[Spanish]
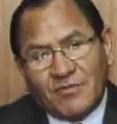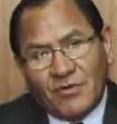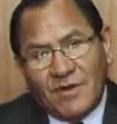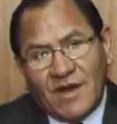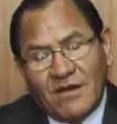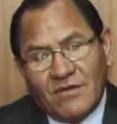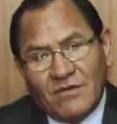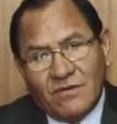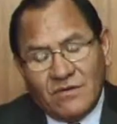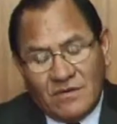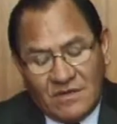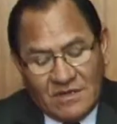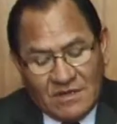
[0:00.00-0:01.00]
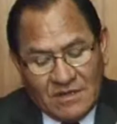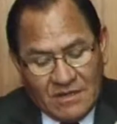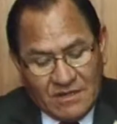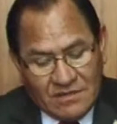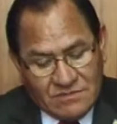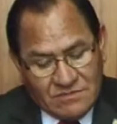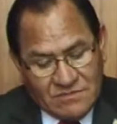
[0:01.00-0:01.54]
aprobado
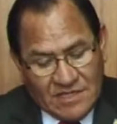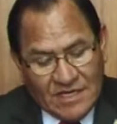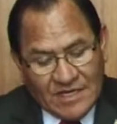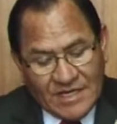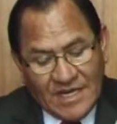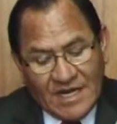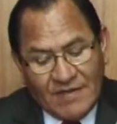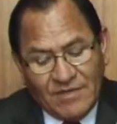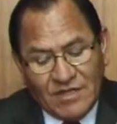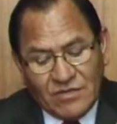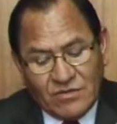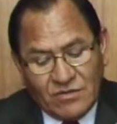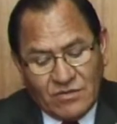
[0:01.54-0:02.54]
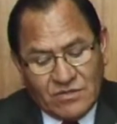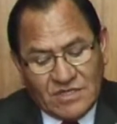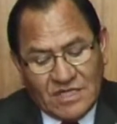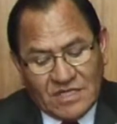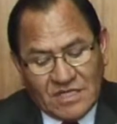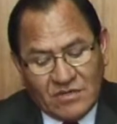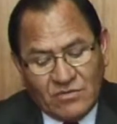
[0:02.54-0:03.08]
el reglamento
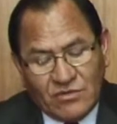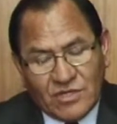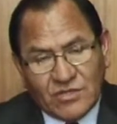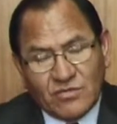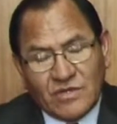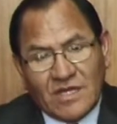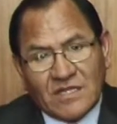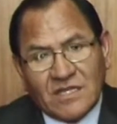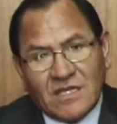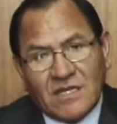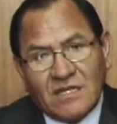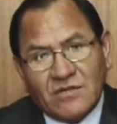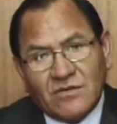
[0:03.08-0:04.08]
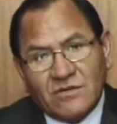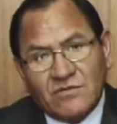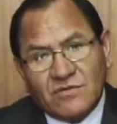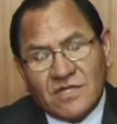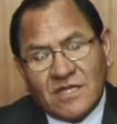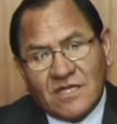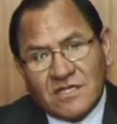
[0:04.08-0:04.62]
del seguro estudiantil donde
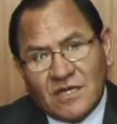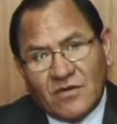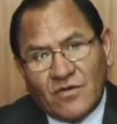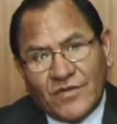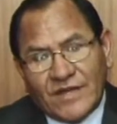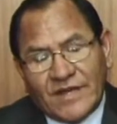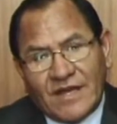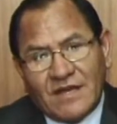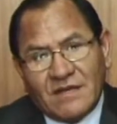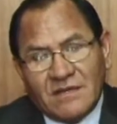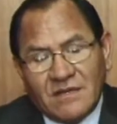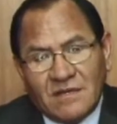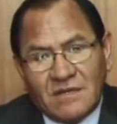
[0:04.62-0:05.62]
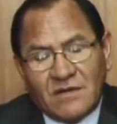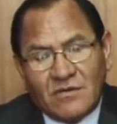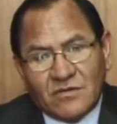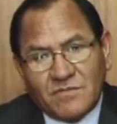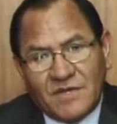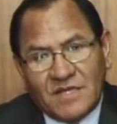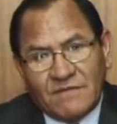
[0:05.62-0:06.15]
ustedes encontrarán
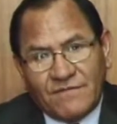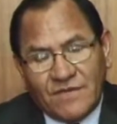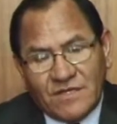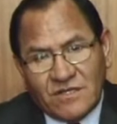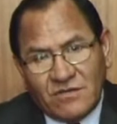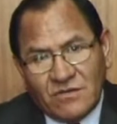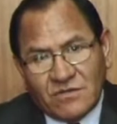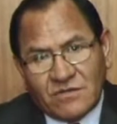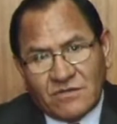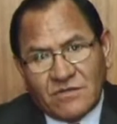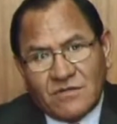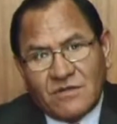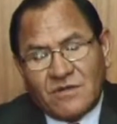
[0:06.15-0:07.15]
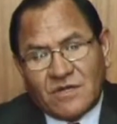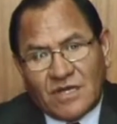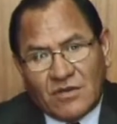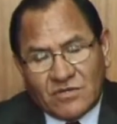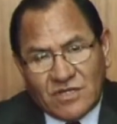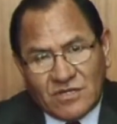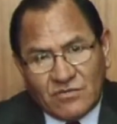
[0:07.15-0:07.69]
los beneficios que
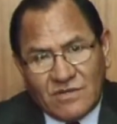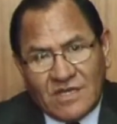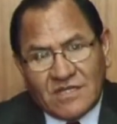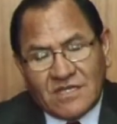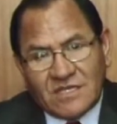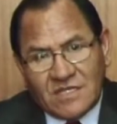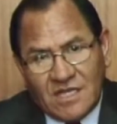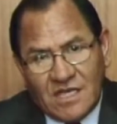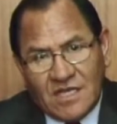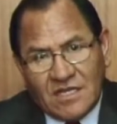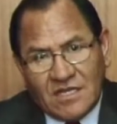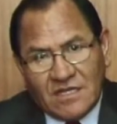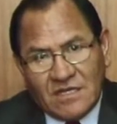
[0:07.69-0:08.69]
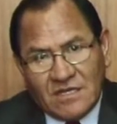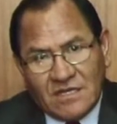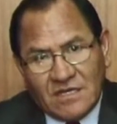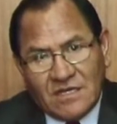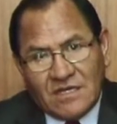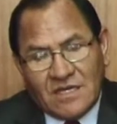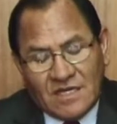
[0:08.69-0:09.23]
los estudiantes tienen
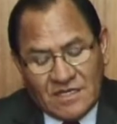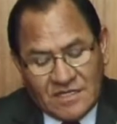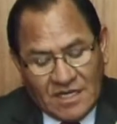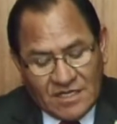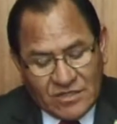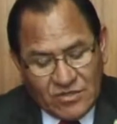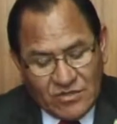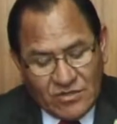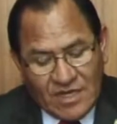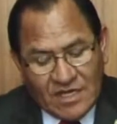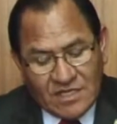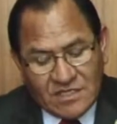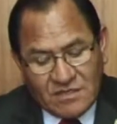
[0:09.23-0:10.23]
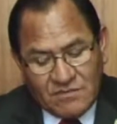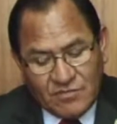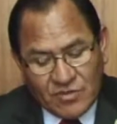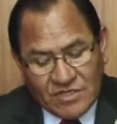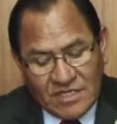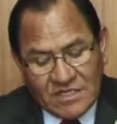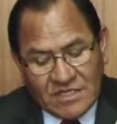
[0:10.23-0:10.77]
en relación a este
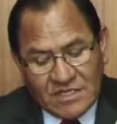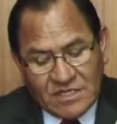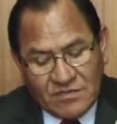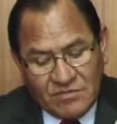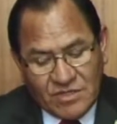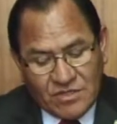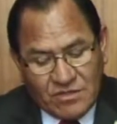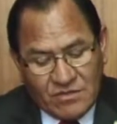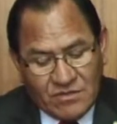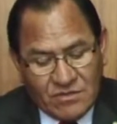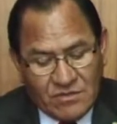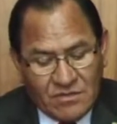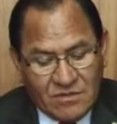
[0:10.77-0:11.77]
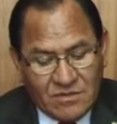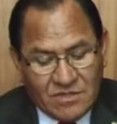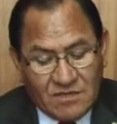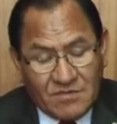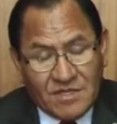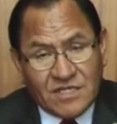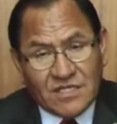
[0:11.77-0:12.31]
importante servicio
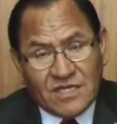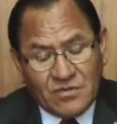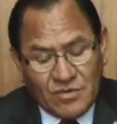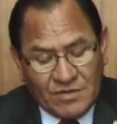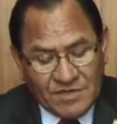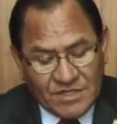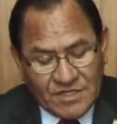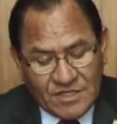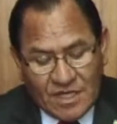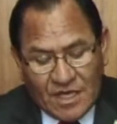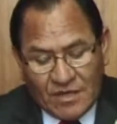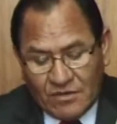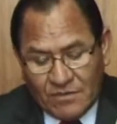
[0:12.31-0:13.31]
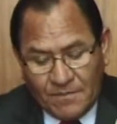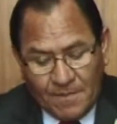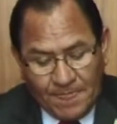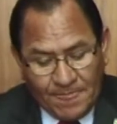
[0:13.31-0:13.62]
de bienestar universitario.